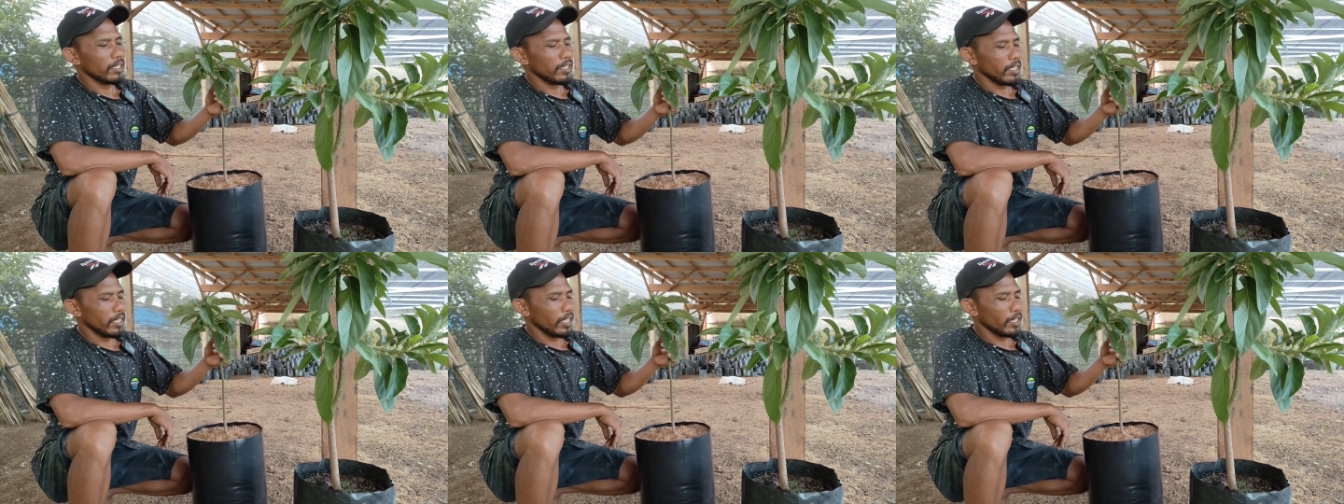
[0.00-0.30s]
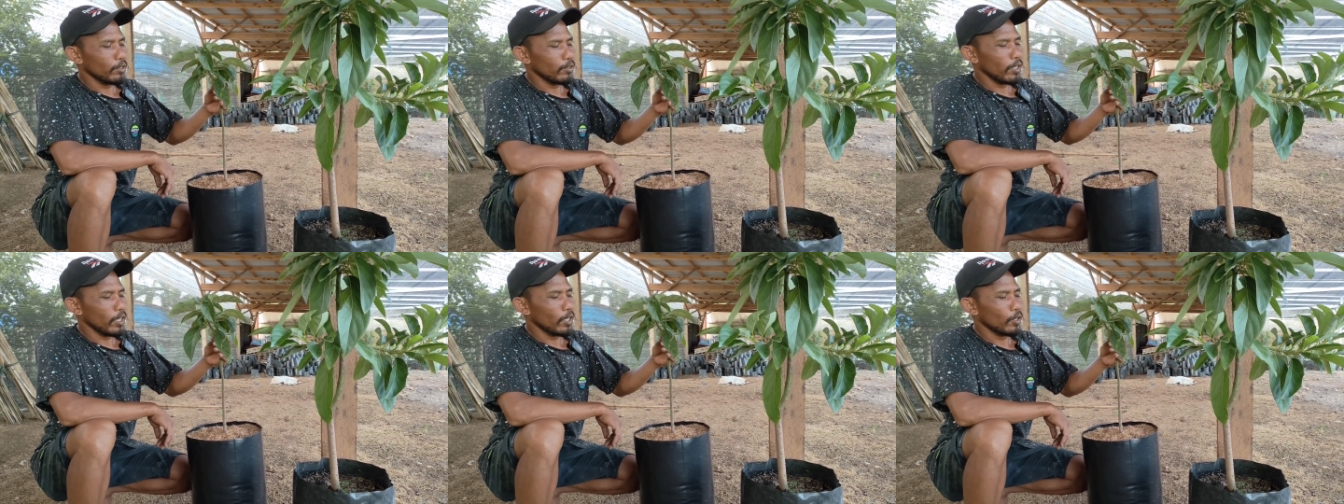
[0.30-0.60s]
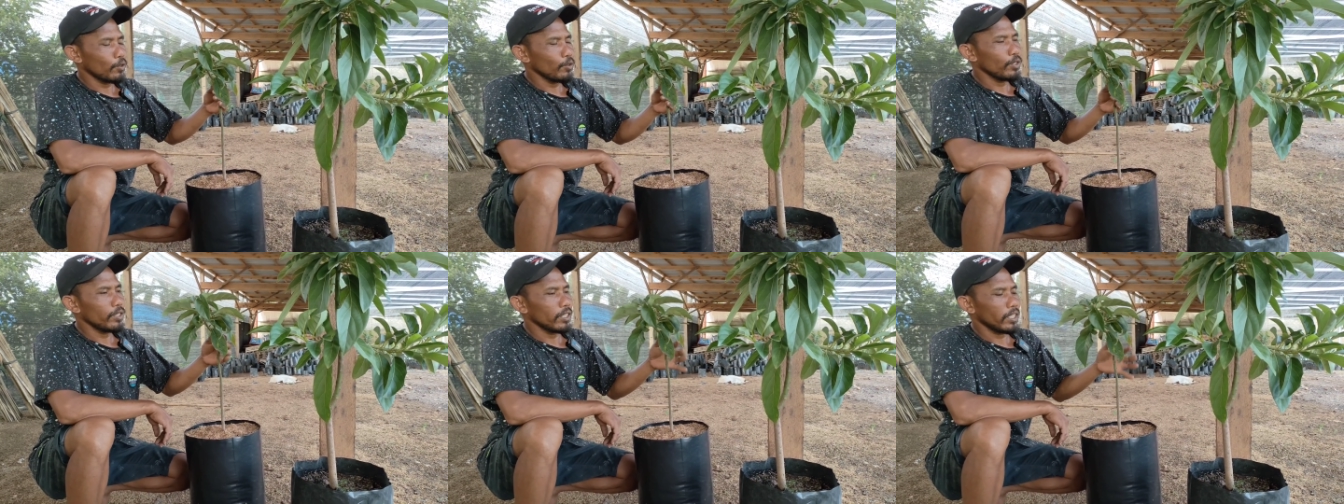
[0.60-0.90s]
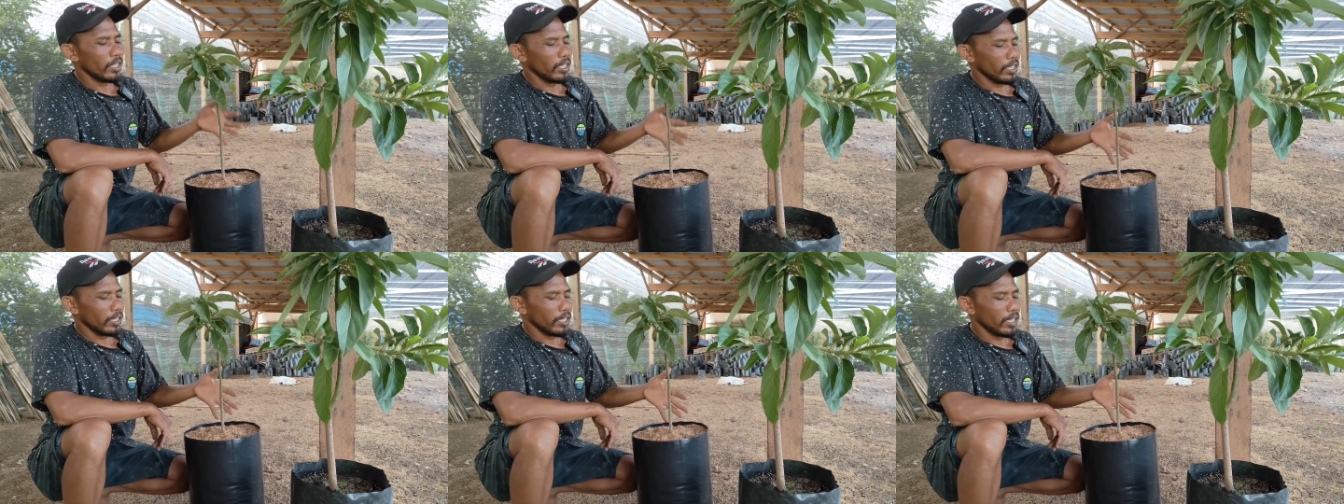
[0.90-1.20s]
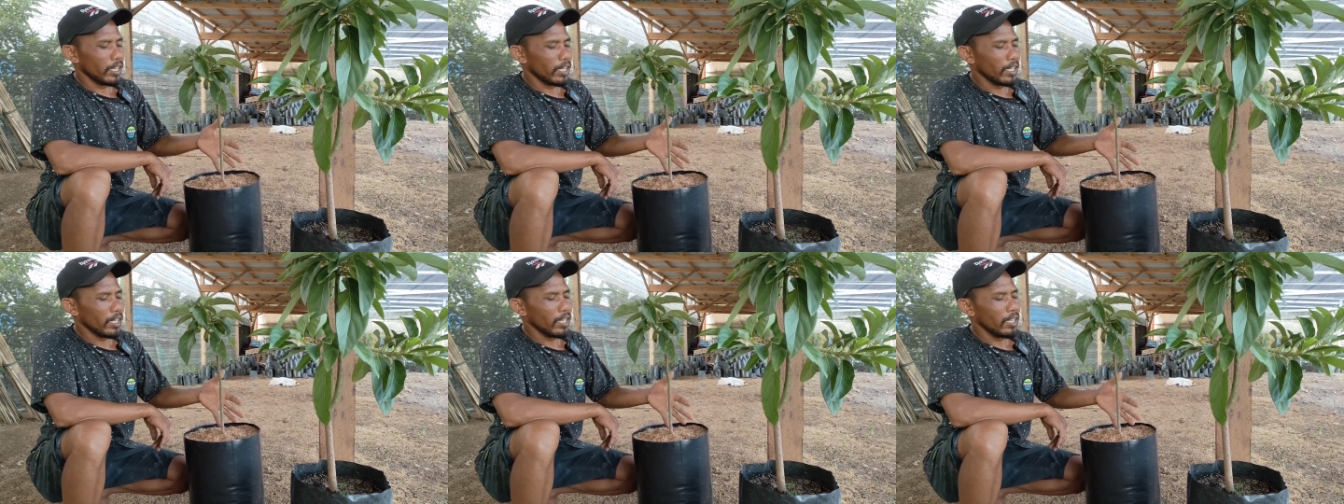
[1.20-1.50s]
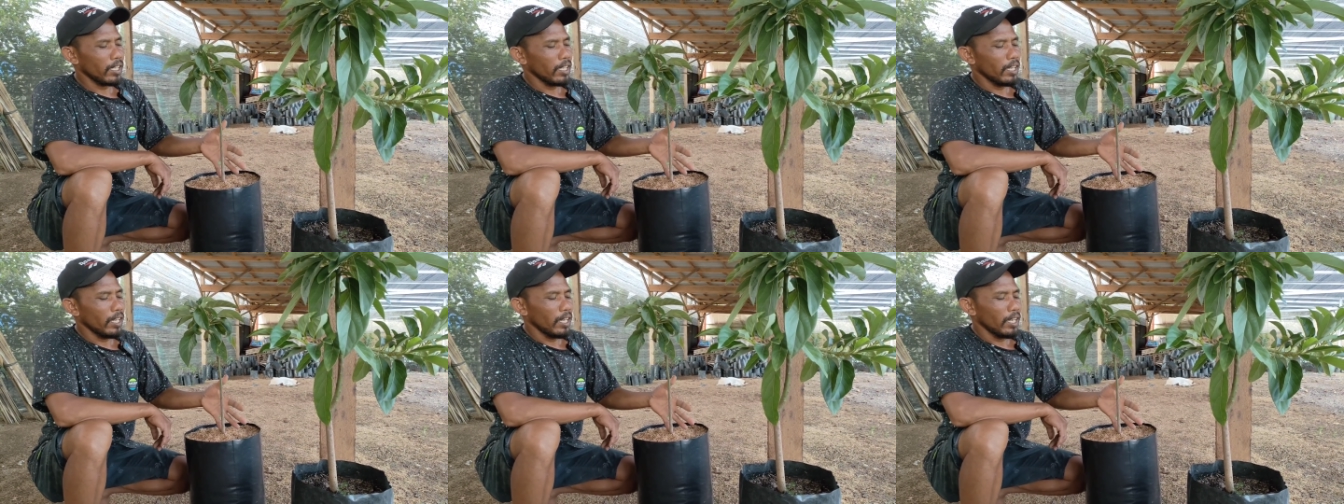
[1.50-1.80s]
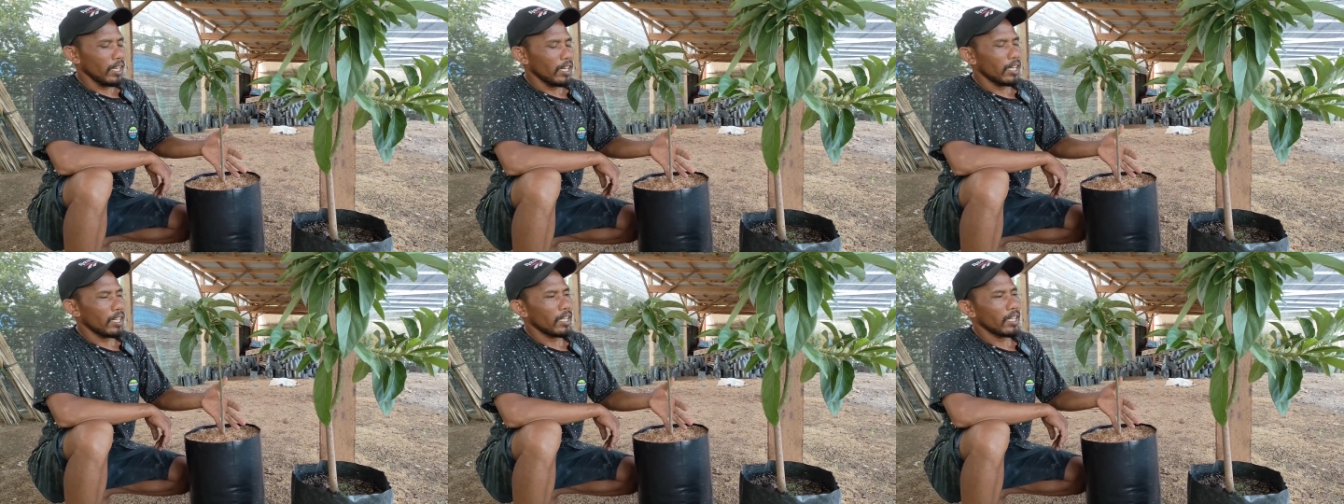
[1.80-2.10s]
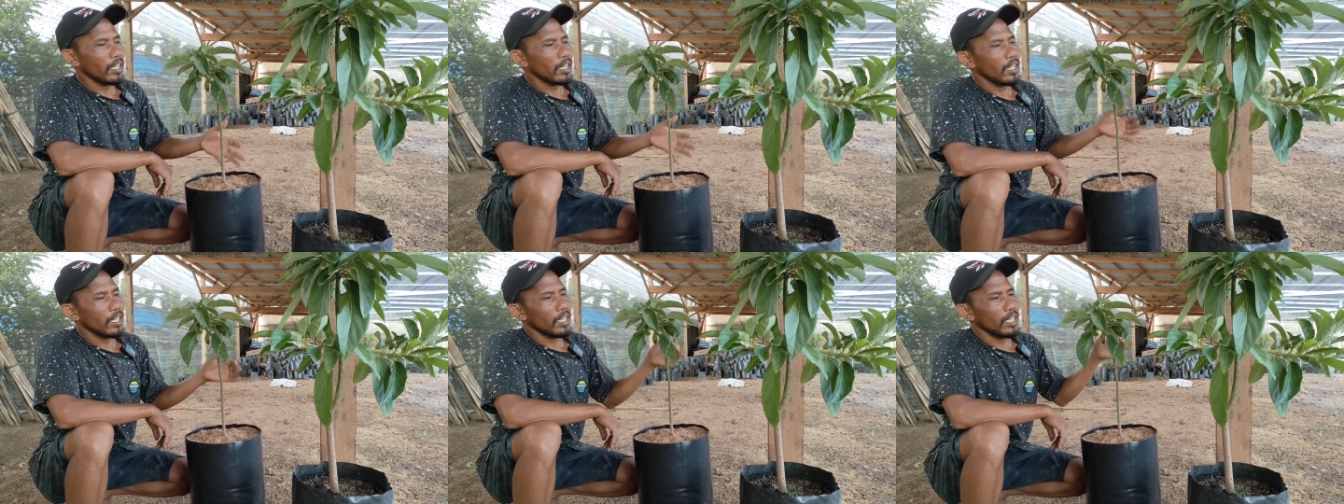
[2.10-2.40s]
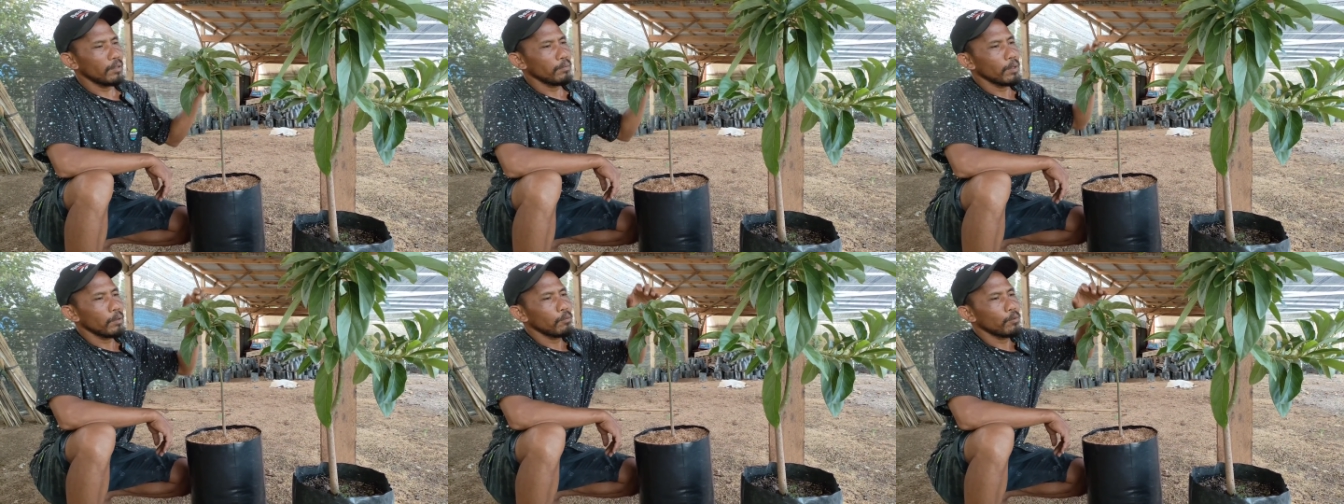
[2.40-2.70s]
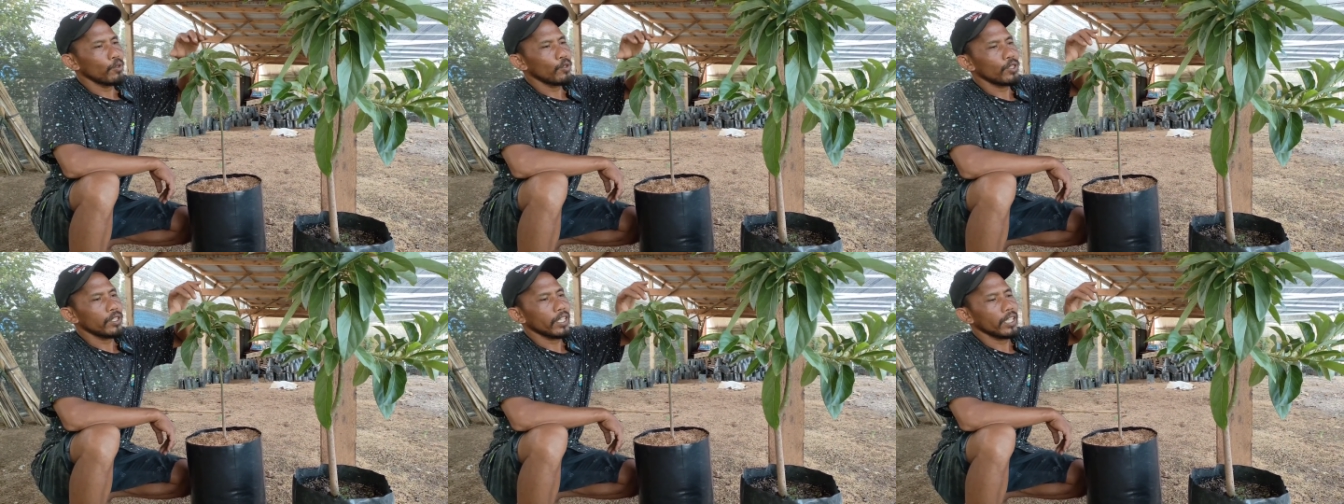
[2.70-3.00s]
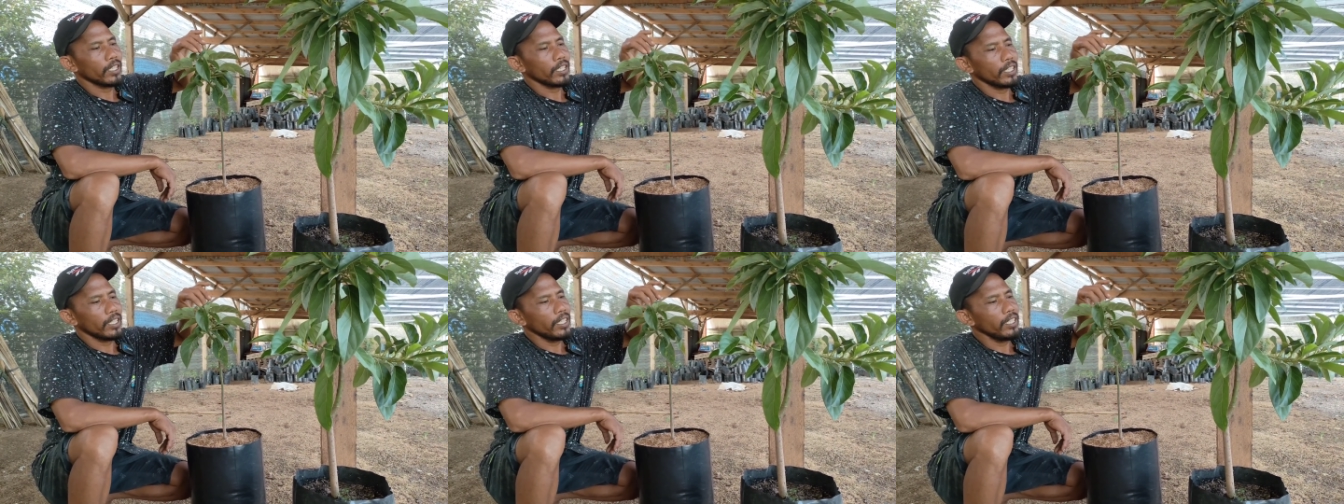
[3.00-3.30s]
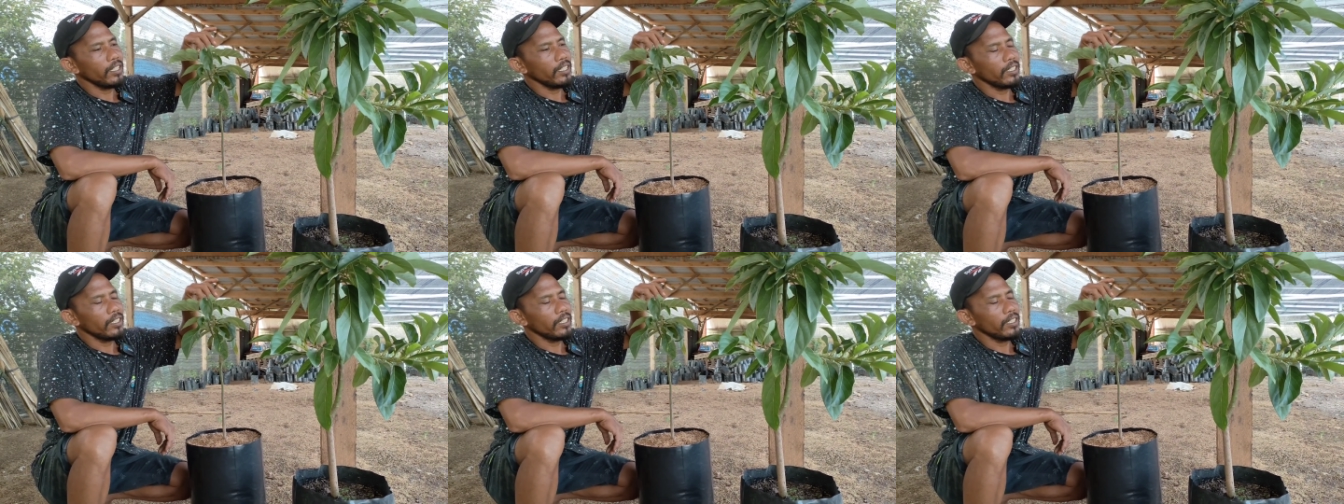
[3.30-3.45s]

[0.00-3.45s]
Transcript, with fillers: kecil ya saudaraku sekitar e, 50 cm